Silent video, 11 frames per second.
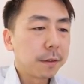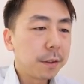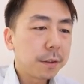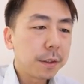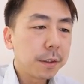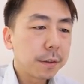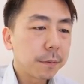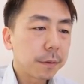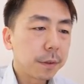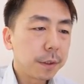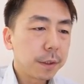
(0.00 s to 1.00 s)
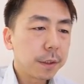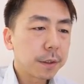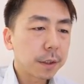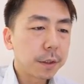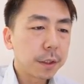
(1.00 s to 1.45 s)
This is, this
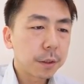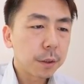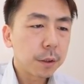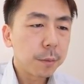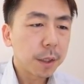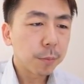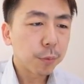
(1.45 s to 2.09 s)
is a disturbing